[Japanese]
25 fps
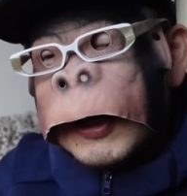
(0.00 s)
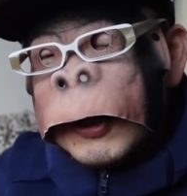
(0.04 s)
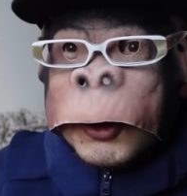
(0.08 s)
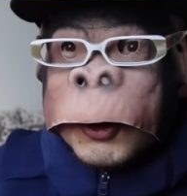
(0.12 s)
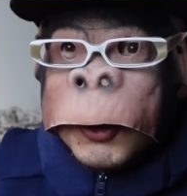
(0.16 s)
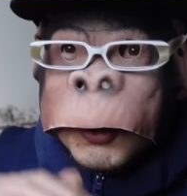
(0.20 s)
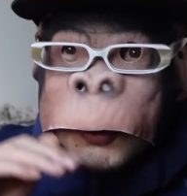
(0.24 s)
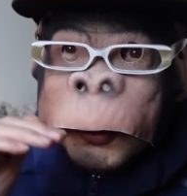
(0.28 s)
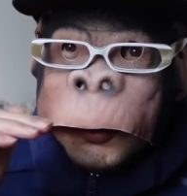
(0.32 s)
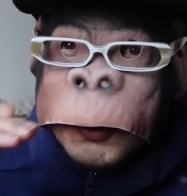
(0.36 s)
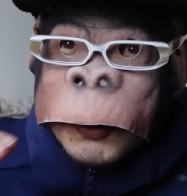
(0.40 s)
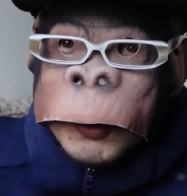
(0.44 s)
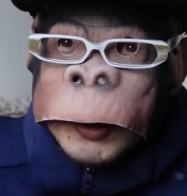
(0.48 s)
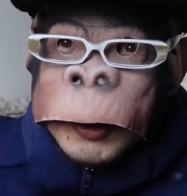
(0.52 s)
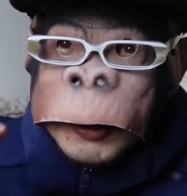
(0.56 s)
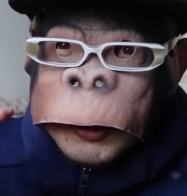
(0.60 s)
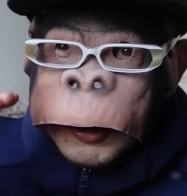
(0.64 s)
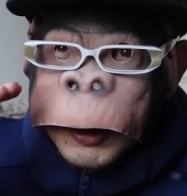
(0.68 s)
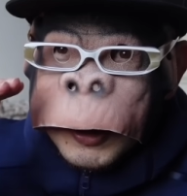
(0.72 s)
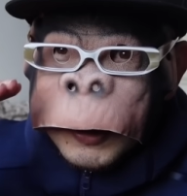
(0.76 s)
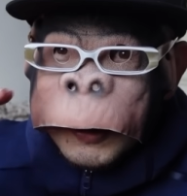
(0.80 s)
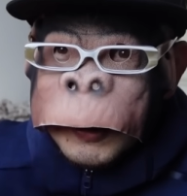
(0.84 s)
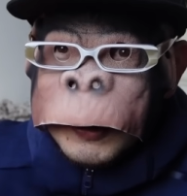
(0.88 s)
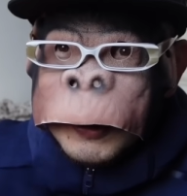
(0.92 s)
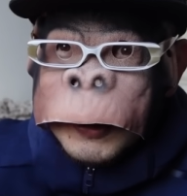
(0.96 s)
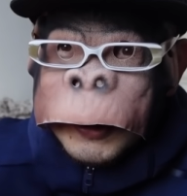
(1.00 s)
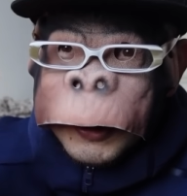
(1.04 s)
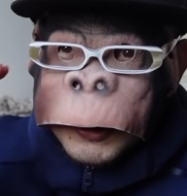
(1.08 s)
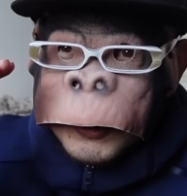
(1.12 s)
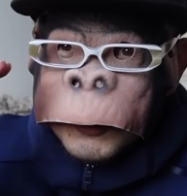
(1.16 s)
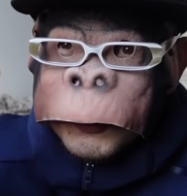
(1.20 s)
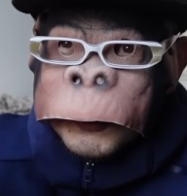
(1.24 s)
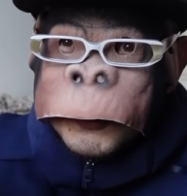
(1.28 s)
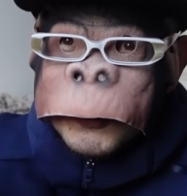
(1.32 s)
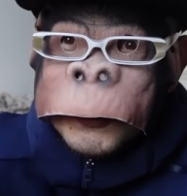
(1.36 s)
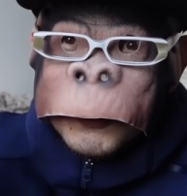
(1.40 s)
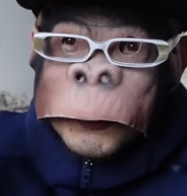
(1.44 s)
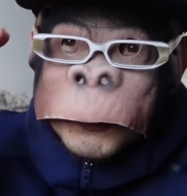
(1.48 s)
徐々に段階
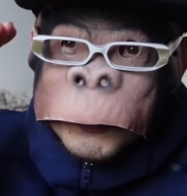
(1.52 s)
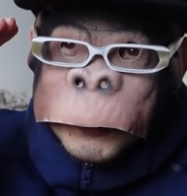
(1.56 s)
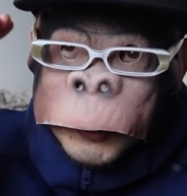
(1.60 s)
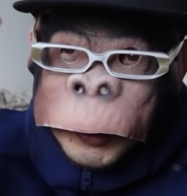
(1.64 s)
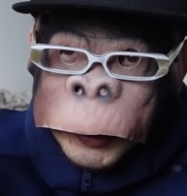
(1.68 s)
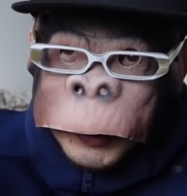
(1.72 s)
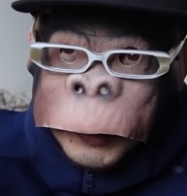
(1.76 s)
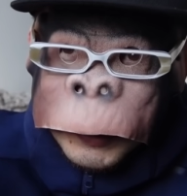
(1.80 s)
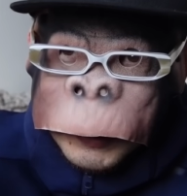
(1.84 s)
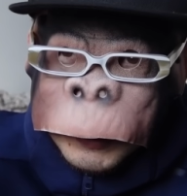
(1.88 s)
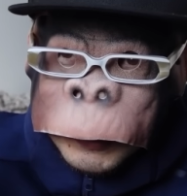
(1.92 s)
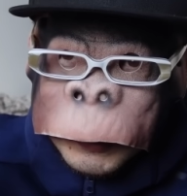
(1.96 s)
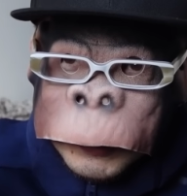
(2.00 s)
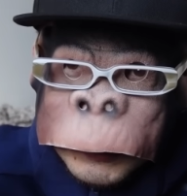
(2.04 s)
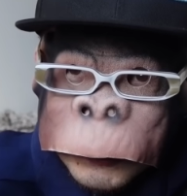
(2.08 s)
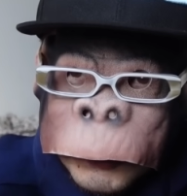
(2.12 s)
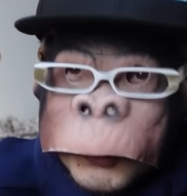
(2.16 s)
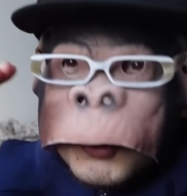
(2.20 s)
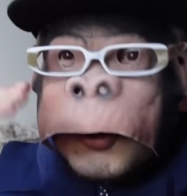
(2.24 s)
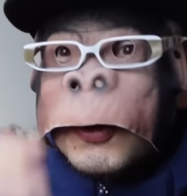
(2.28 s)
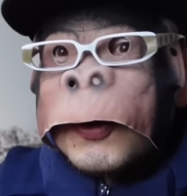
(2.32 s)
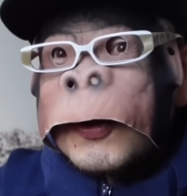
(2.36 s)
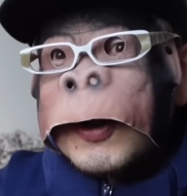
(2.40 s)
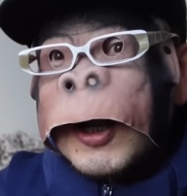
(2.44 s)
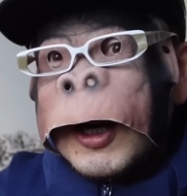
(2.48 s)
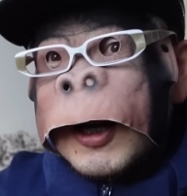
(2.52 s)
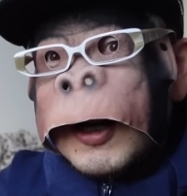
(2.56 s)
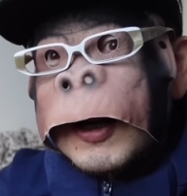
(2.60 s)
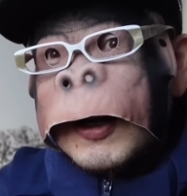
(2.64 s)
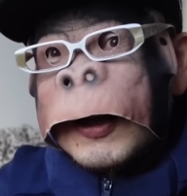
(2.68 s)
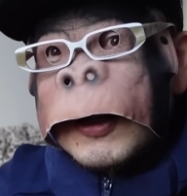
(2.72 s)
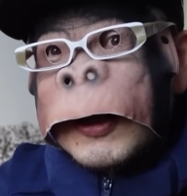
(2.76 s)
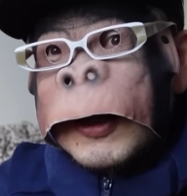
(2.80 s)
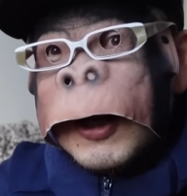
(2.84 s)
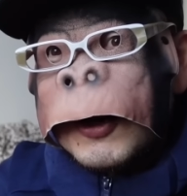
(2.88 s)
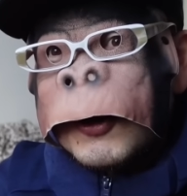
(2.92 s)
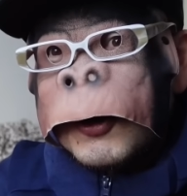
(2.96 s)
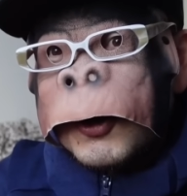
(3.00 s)
を踏んでという流れ
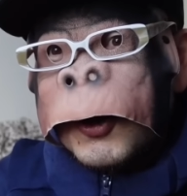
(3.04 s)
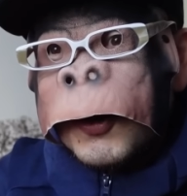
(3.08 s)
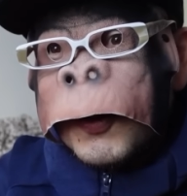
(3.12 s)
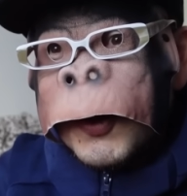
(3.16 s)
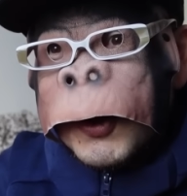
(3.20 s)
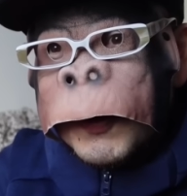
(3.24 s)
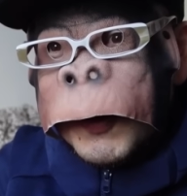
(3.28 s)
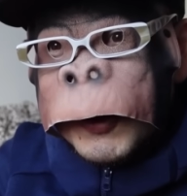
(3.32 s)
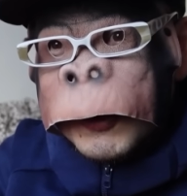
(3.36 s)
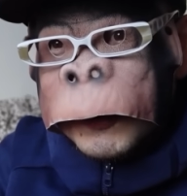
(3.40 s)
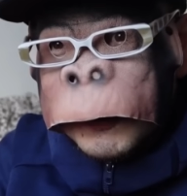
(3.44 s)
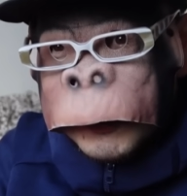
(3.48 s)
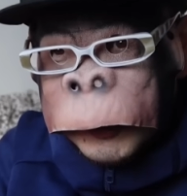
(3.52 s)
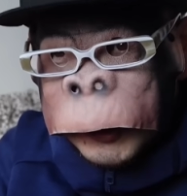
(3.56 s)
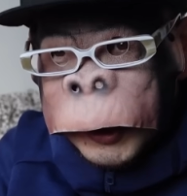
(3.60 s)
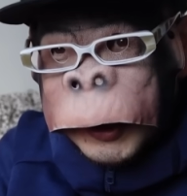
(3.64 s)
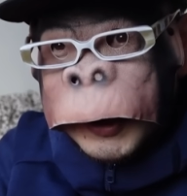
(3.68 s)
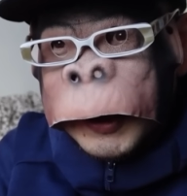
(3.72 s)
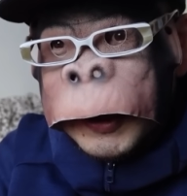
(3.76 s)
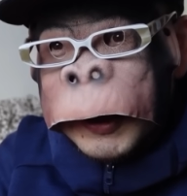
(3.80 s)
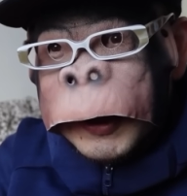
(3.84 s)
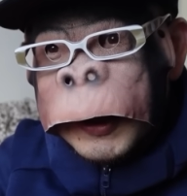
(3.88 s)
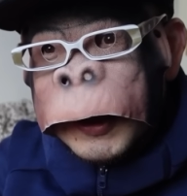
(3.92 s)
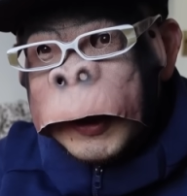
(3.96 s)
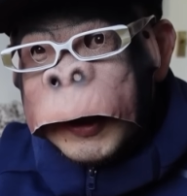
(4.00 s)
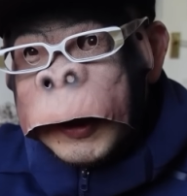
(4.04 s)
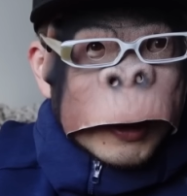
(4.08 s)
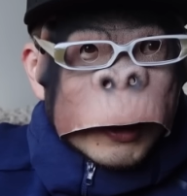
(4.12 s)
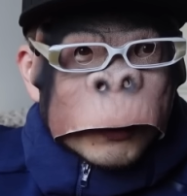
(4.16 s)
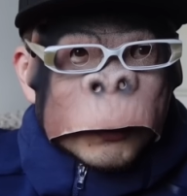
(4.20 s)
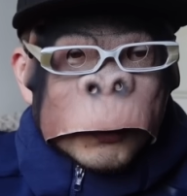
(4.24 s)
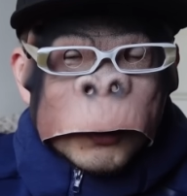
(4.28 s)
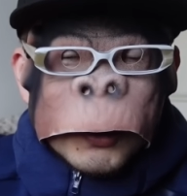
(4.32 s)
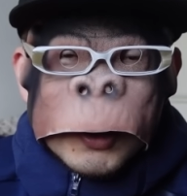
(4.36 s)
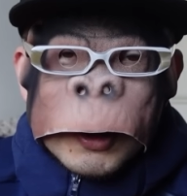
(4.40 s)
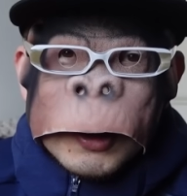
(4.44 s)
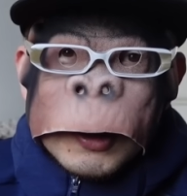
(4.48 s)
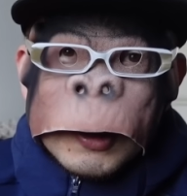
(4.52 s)
になると思いますんで、あ
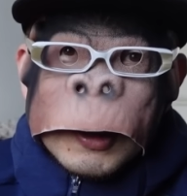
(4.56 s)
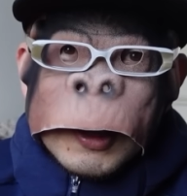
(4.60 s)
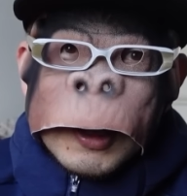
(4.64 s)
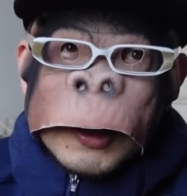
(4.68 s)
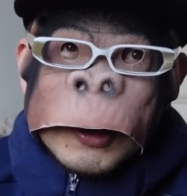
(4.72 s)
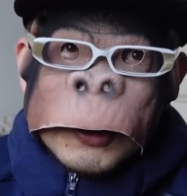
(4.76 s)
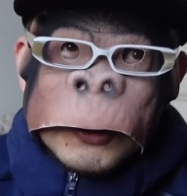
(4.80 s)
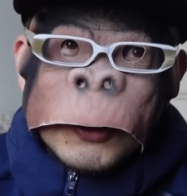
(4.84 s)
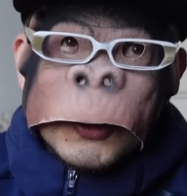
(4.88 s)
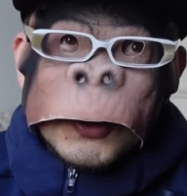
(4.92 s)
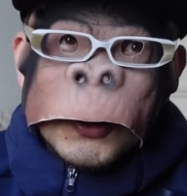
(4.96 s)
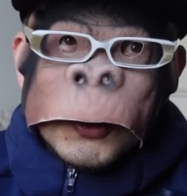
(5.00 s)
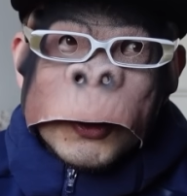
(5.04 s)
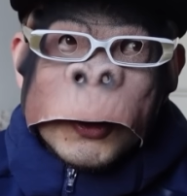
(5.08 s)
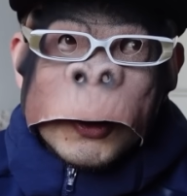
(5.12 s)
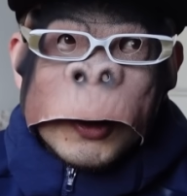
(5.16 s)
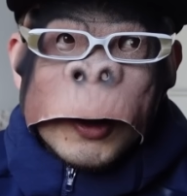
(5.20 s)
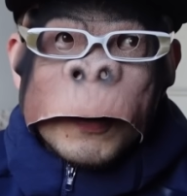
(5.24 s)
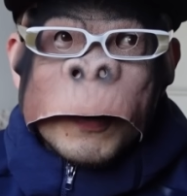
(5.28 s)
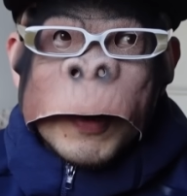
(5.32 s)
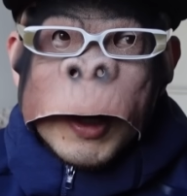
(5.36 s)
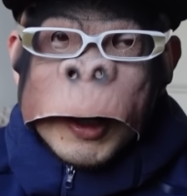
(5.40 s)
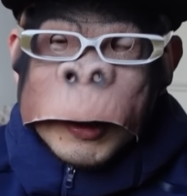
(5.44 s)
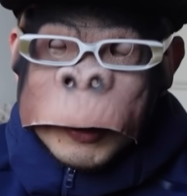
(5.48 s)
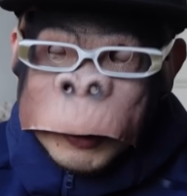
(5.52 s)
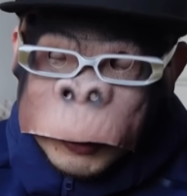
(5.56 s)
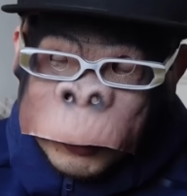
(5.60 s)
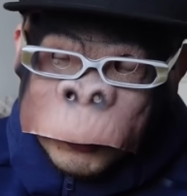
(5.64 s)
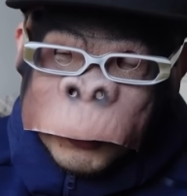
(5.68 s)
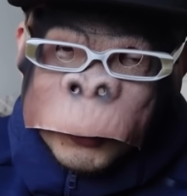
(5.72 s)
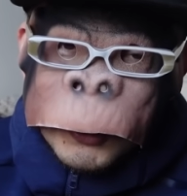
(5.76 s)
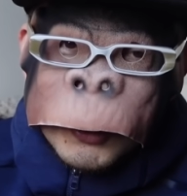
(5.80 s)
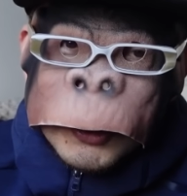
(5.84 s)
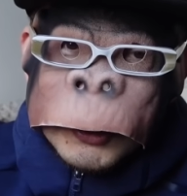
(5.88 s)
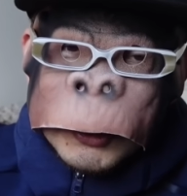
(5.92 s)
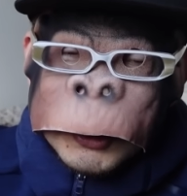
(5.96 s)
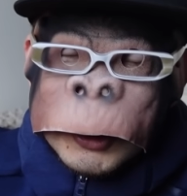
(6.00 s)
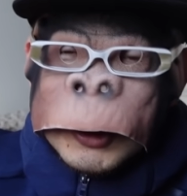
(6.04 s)
と1ヶ月後っていうのはまだ
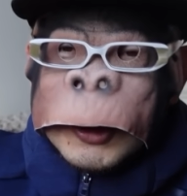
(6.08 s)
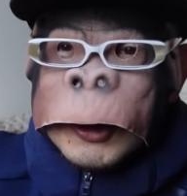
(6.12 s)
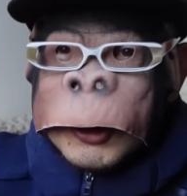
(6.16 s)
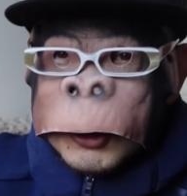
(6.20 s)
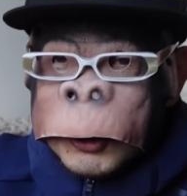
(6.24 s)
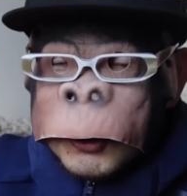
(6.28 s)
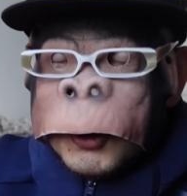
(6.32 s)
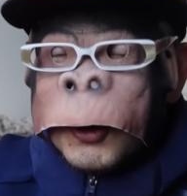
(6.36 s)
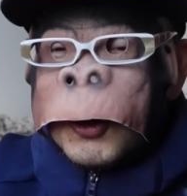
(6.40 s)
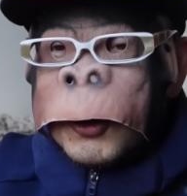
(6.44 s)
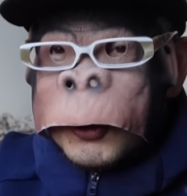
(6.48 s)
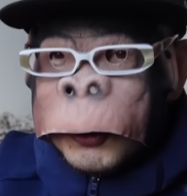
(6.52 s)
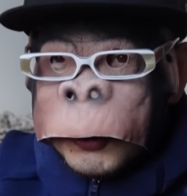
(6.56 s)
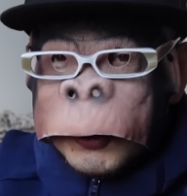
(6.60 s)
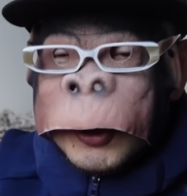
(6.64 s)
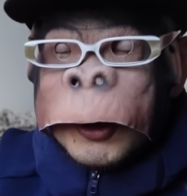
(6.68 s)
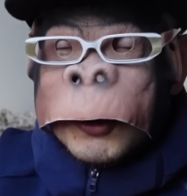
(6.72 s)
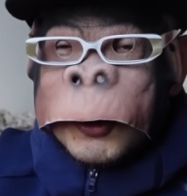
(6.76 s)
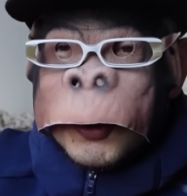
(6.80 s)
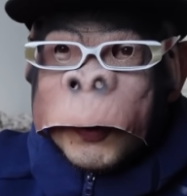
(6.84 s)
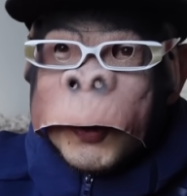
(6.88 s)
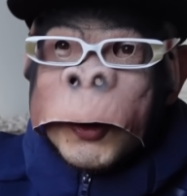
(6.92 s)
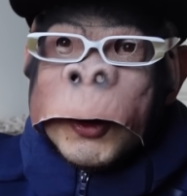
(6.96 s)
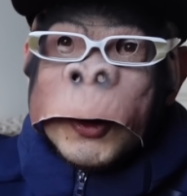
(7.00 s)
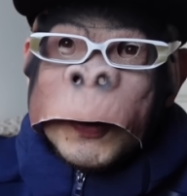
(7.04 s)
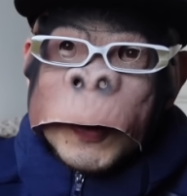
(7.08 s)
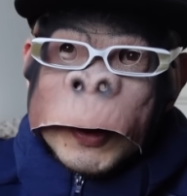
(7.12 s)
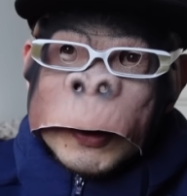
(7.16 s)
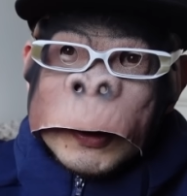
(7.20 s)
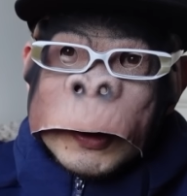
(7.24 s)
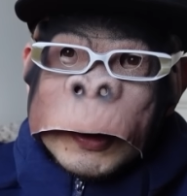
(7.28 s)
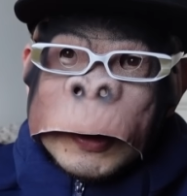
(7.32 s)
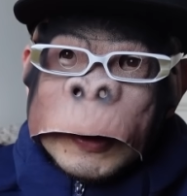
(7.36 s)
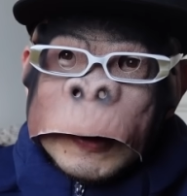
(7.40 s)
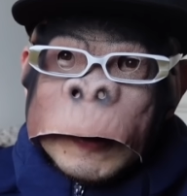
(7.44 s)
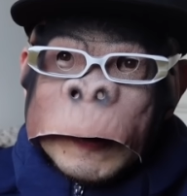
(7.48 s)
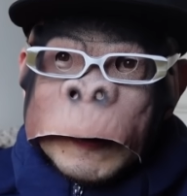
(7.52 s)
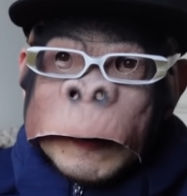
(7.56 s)
俺は時期尚早だと思ってます。